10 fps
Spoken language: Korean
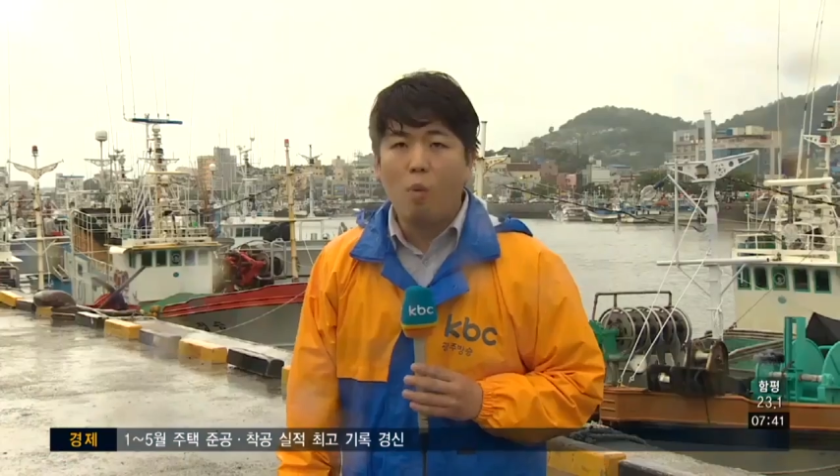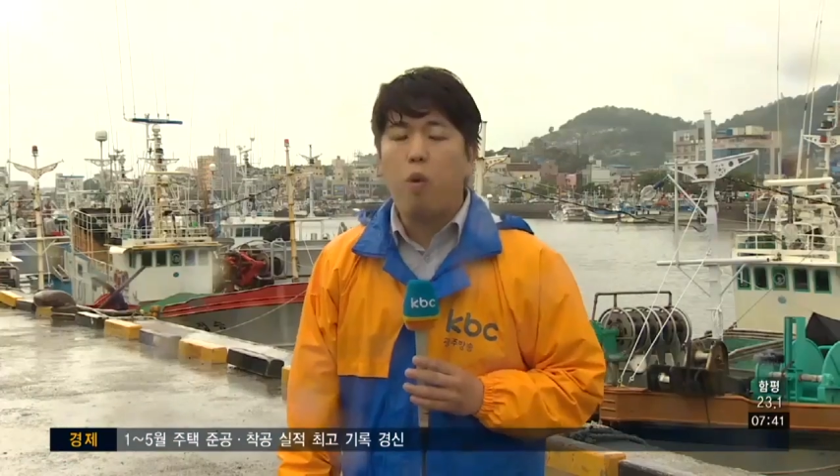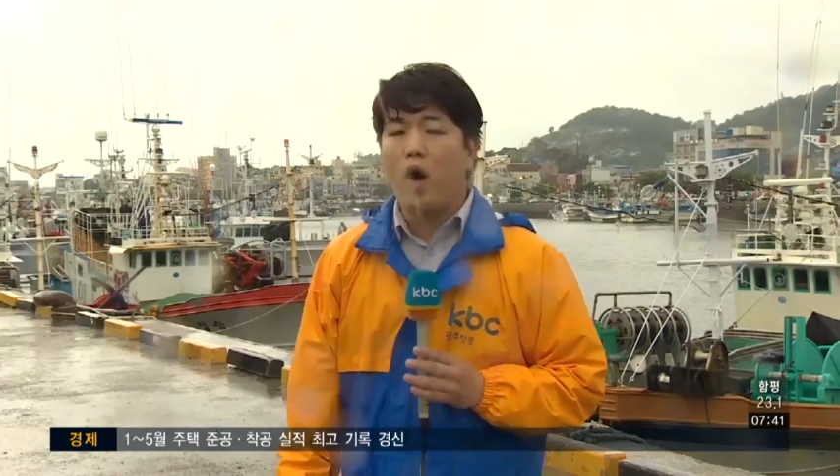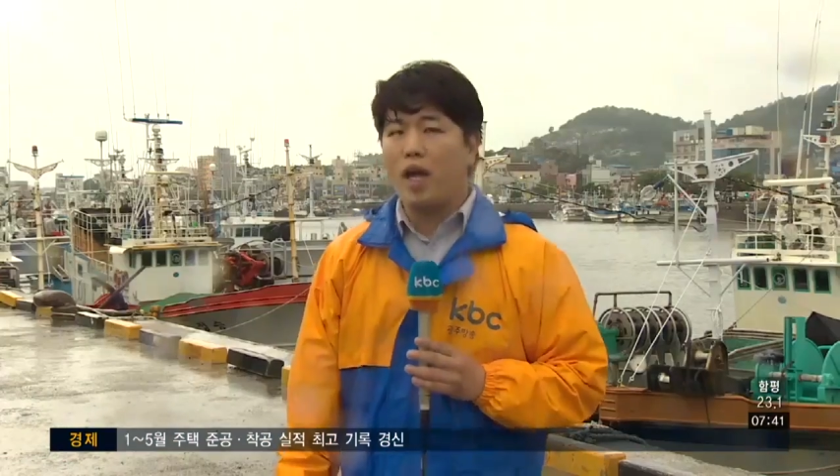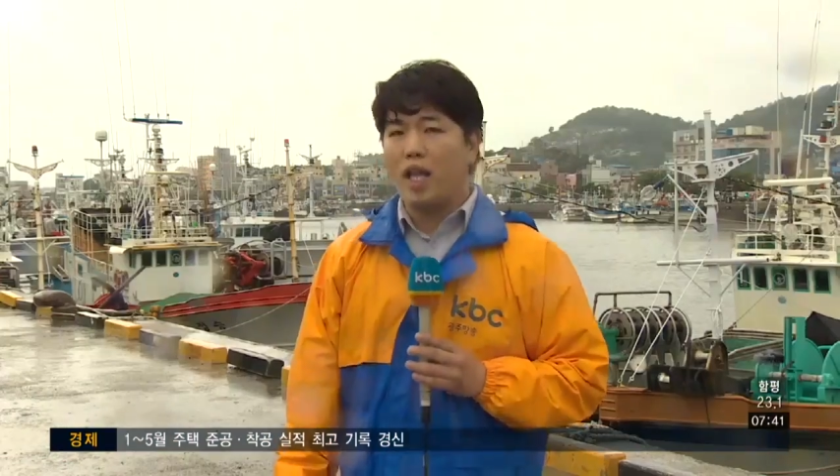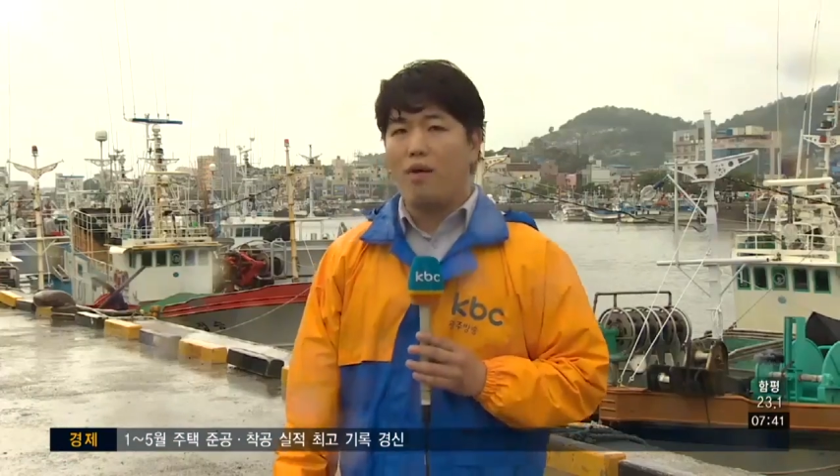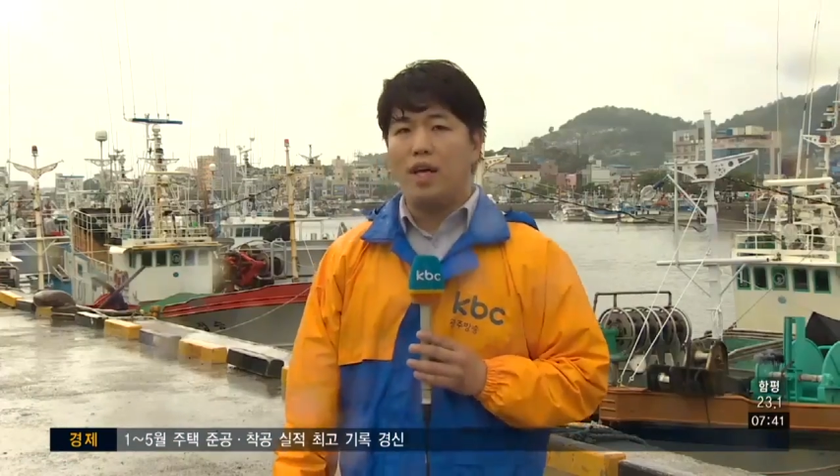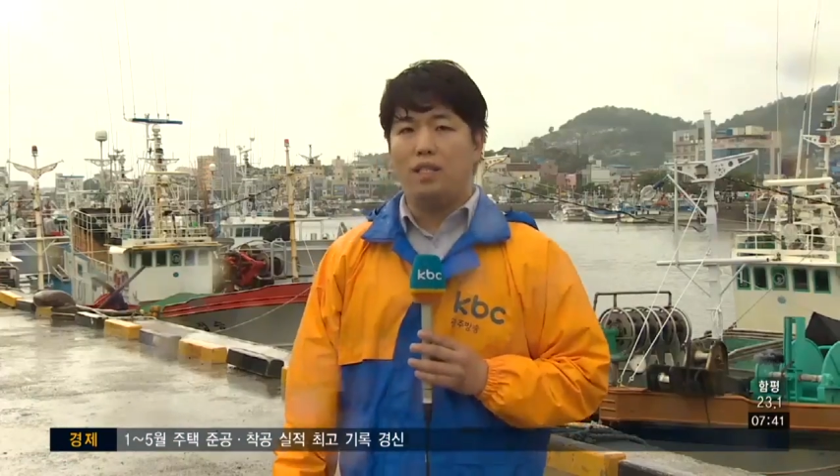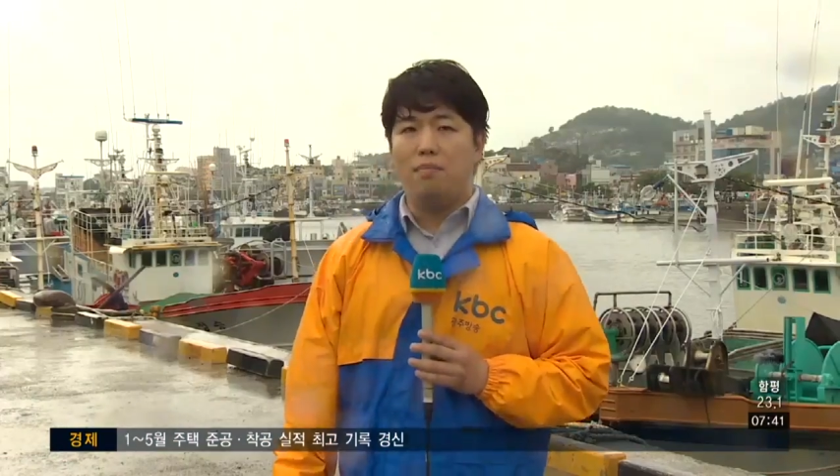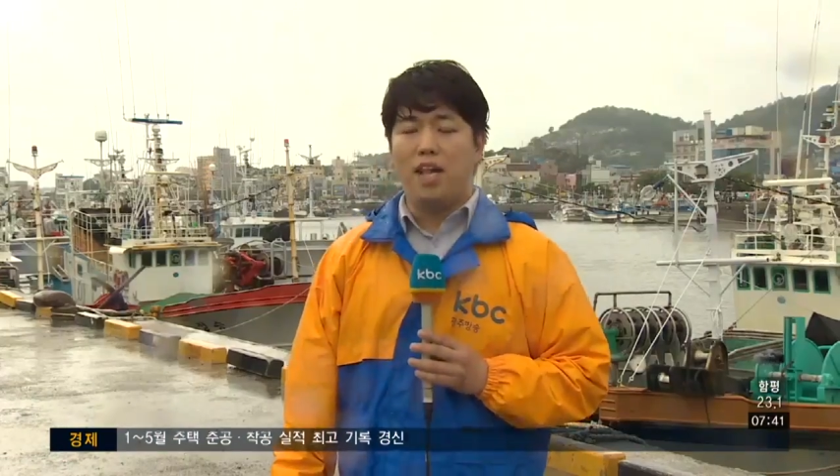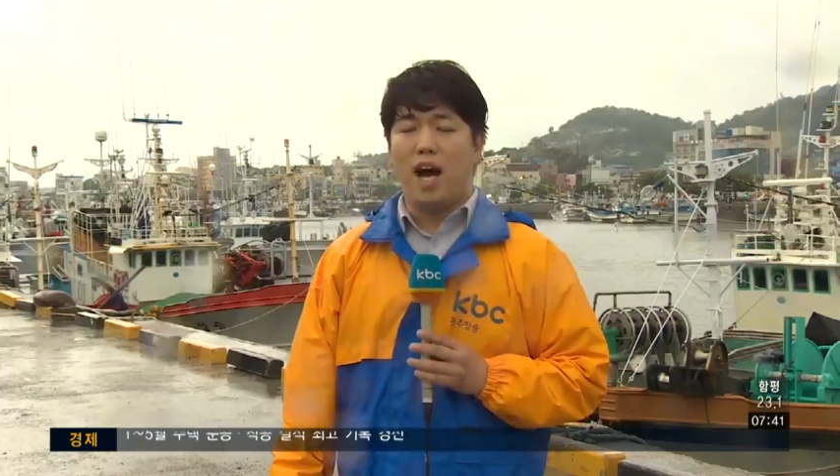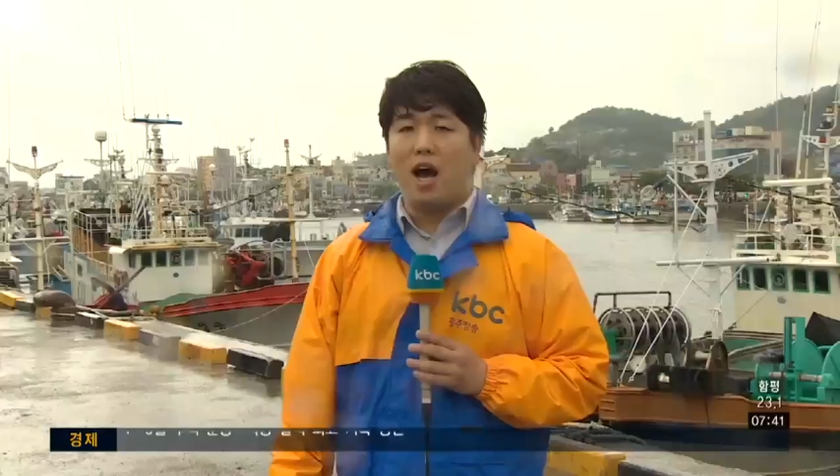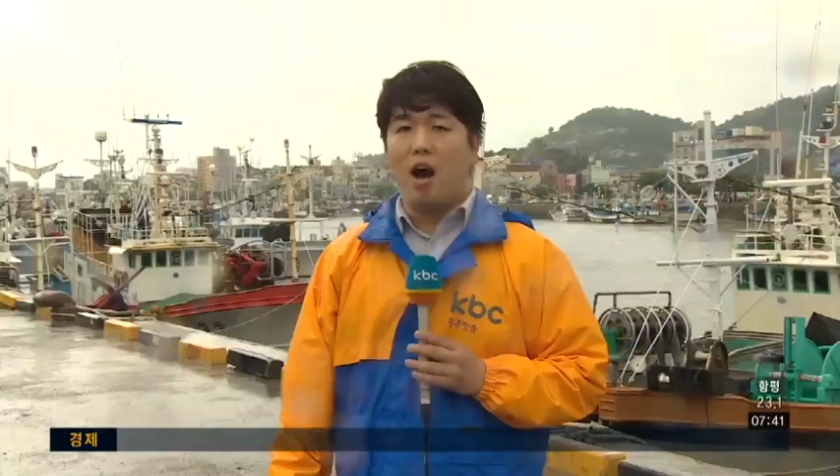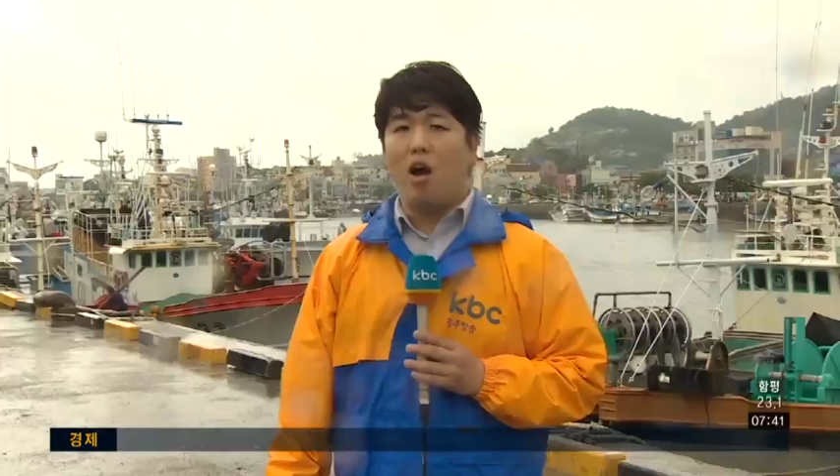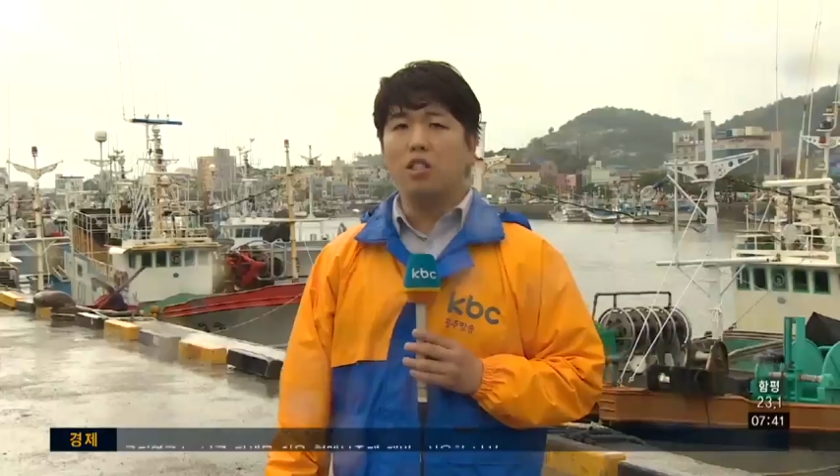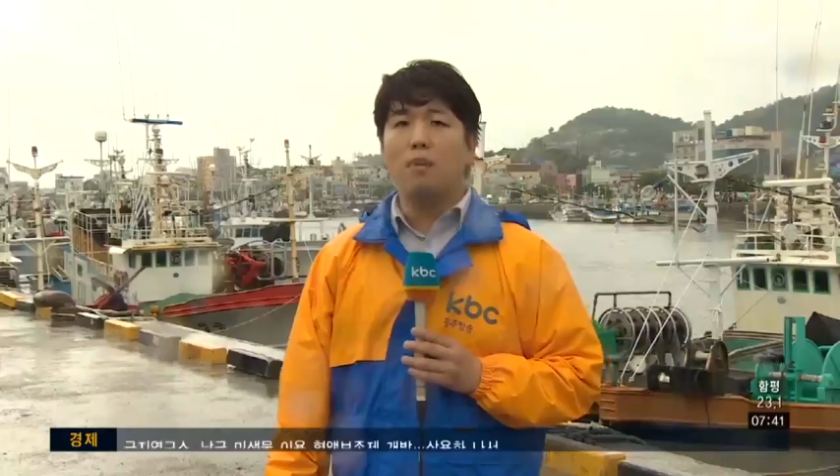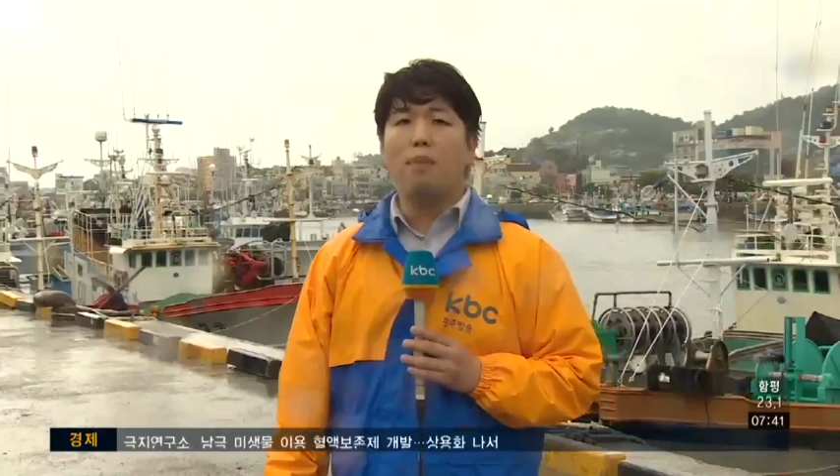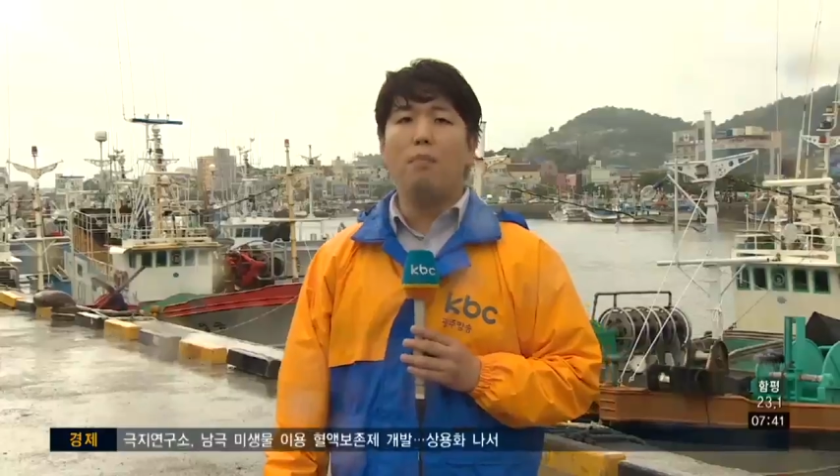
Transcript: 지금 목포항에 나와 있습니다.